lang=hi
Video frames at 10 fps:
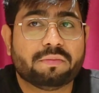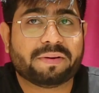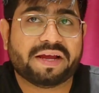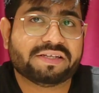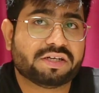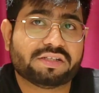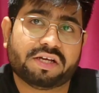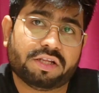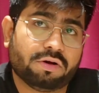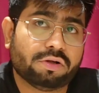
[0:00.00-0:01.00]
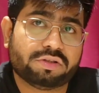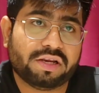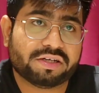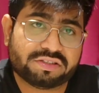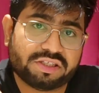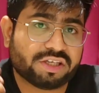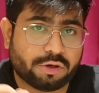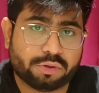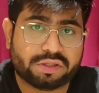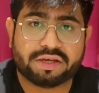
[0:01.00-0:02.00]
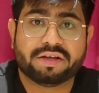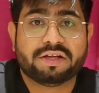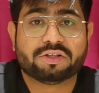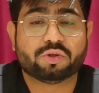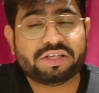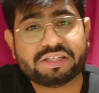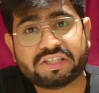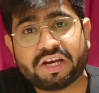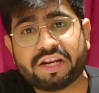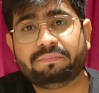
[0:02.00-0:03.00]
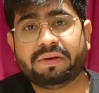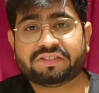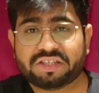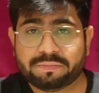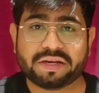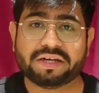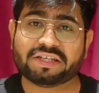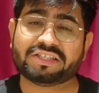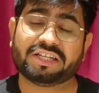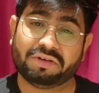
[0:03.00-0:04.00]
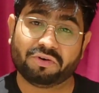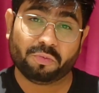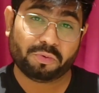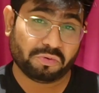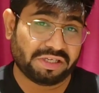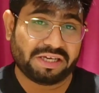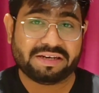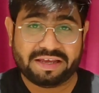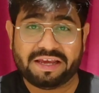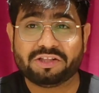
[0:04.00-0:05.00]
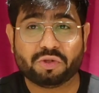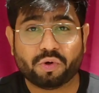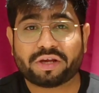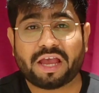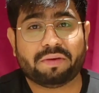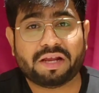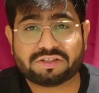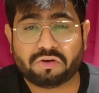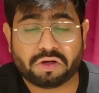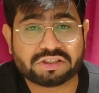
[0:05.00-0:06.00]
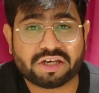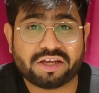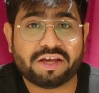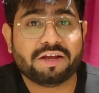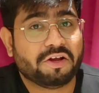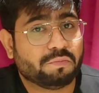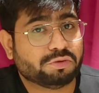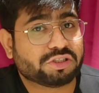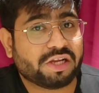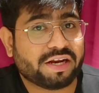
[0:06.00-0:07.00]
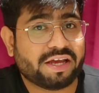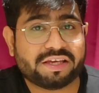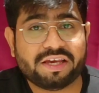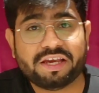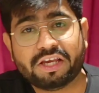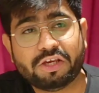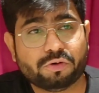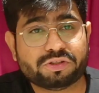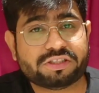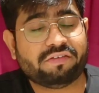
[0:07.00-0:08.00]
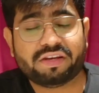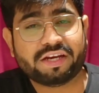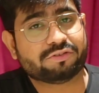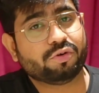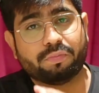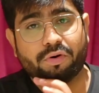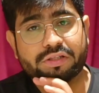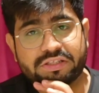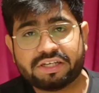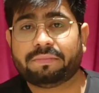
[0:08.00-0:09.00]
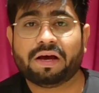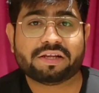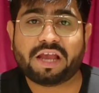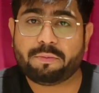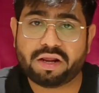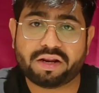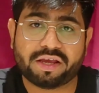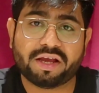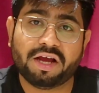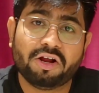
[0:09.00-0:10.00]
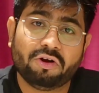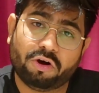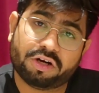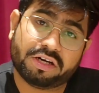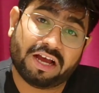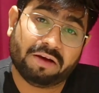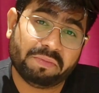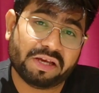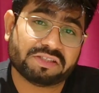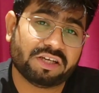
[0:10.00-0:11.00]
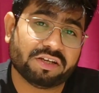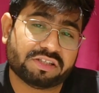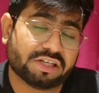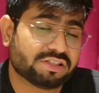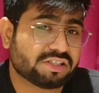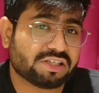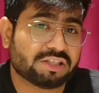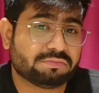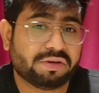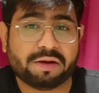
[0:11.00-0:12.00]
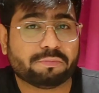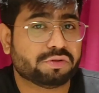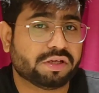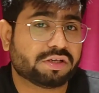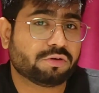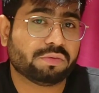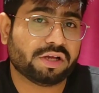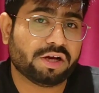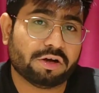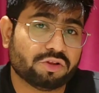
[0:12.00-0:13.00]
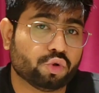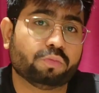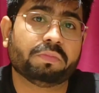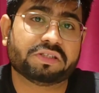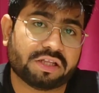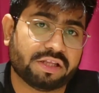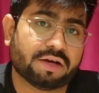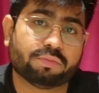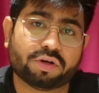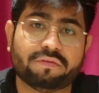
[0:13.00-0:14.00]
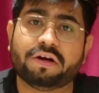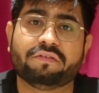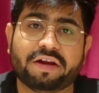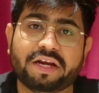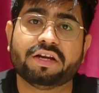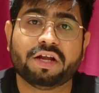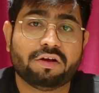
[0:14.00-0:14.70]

प्राइस अगर ज़्यादा होगा तो लेट सी क्या होता है तो ये सारे मेजर अपग्रेड के साथ में गोप्रो ने ये नए दो कैमरास लॉन्च करे हैं मुझे लग रहा है कि हीरो सेवन एट तो बहुत ही कमाल कैमरा रहेगा और अमेजिंग रिजल्ट्स के साथ में आपको देखने को मिलेगा और ये धूम मचा देगा पूरे वर्ल्ड वाइड